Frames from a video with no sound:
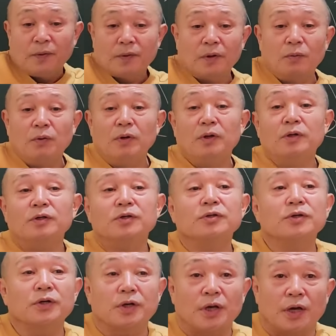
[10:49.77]
그러니까 원래는
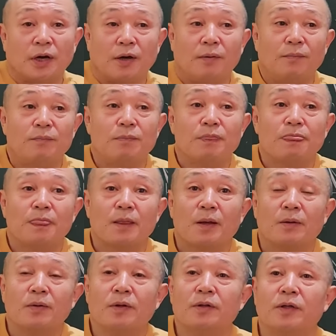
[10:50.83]
8개야.
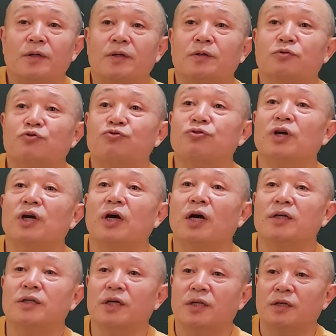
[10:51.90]
근데 이제 그 두
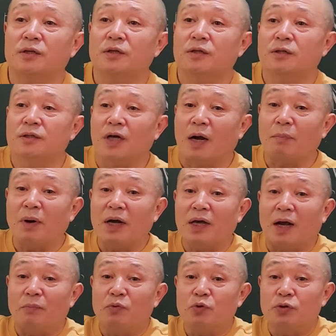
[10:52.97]
개가 이제 그 약방의
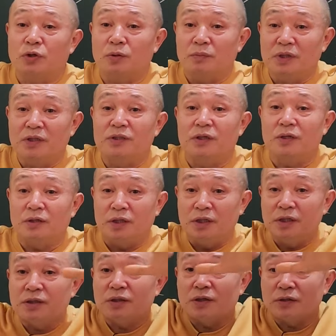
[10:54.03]
감초처럼 있어,
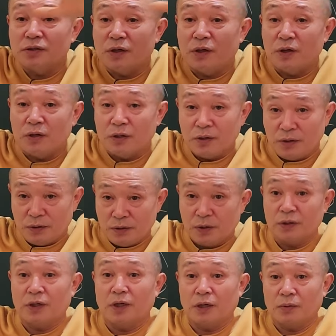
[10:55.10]
있어서
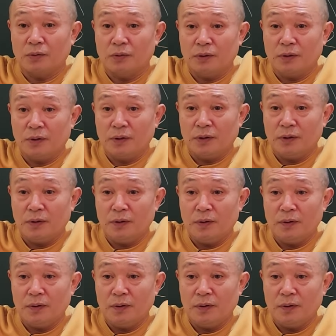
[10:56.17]
10개라고 하는 거예요.
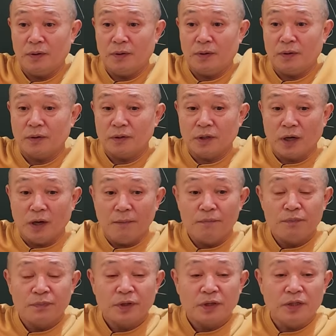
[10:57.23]
어. 그러니까
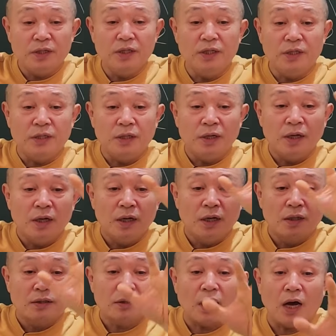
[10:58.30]
2,
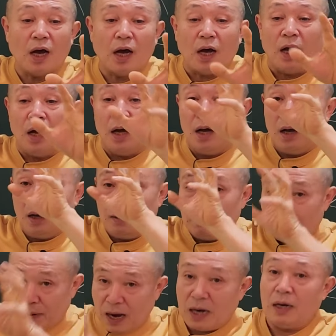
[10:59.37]
4,
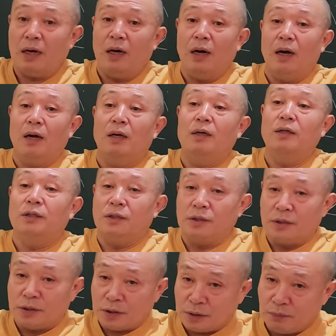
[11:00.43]
8,
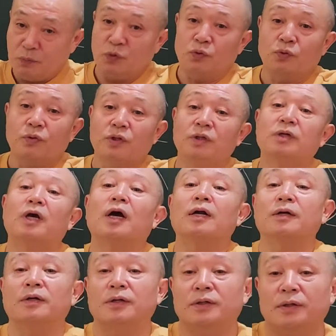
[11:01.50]
16 이렇게 가는 거예요.